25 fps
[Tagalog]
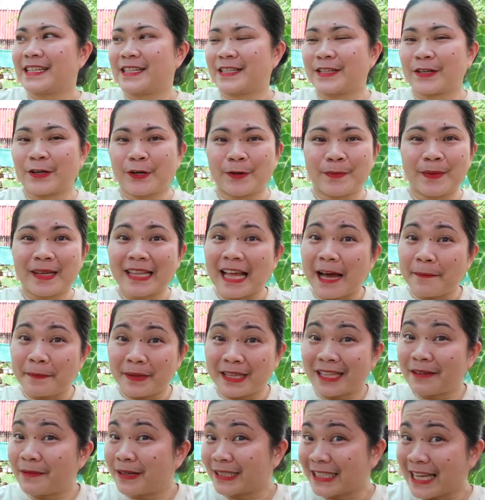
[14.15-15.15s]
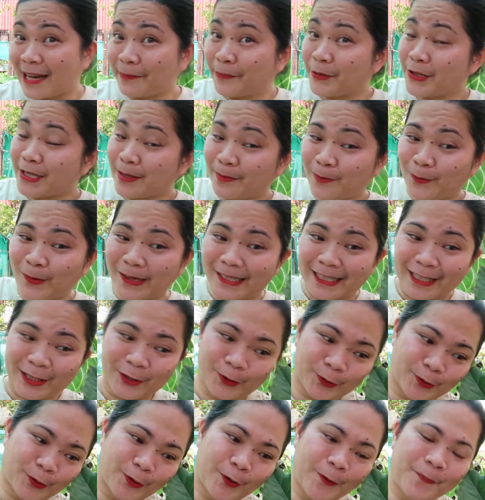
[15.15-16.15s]
So, malapit na matapos ang buwan na
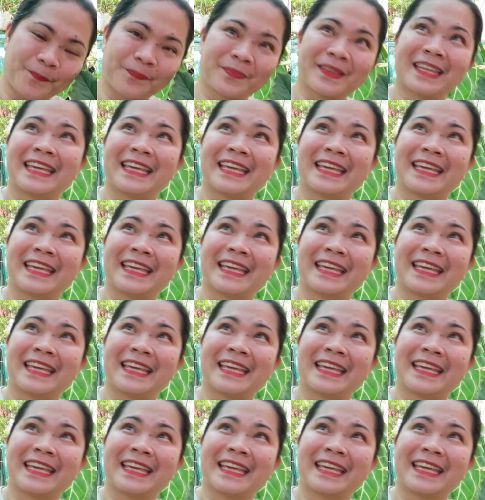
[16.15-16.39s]
to.